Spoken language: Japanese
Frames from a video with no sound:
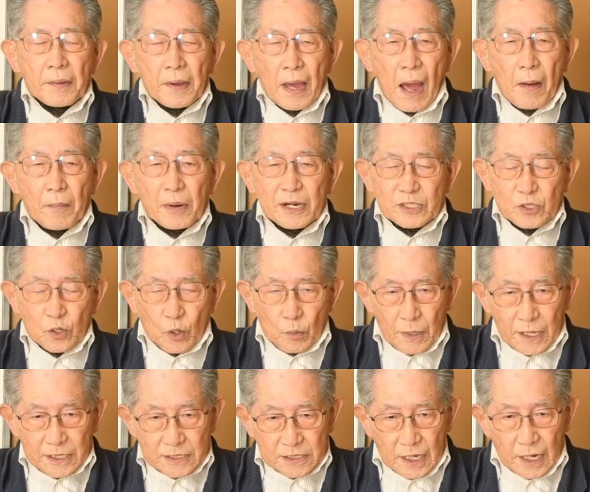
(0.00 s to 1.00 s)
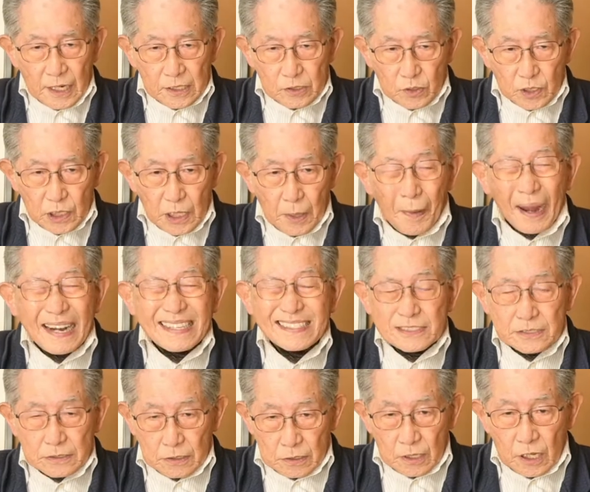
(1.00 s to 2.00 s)
あんまり人の目につかないとひばりつ
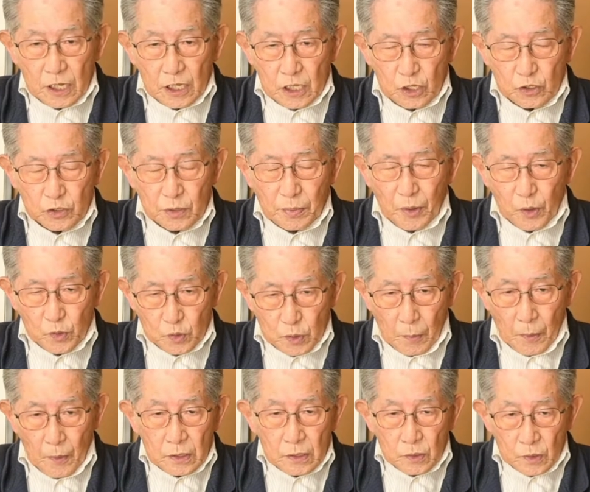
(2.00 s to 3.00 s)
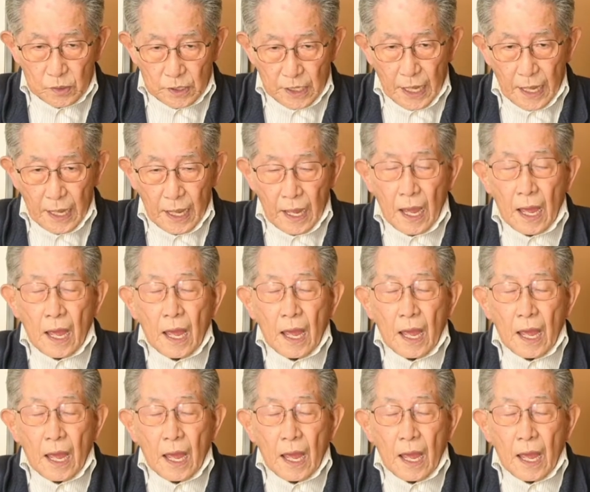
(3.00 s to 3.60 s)
いてる、昼とも夜ともので、